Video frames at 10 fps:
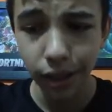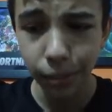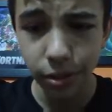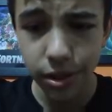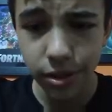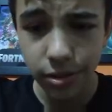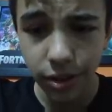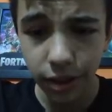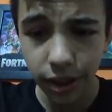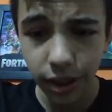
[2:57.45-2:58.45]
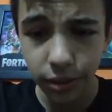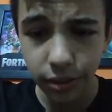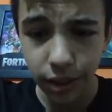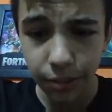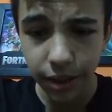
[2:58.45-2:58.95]
Gabriel Jesus é
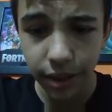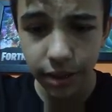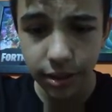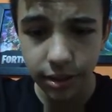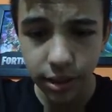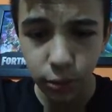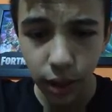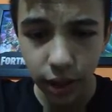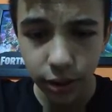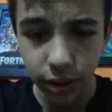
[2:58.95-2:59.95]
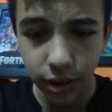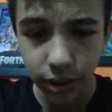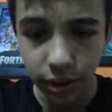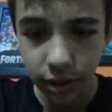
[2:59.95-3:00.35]
81, né? Mas eu acho que...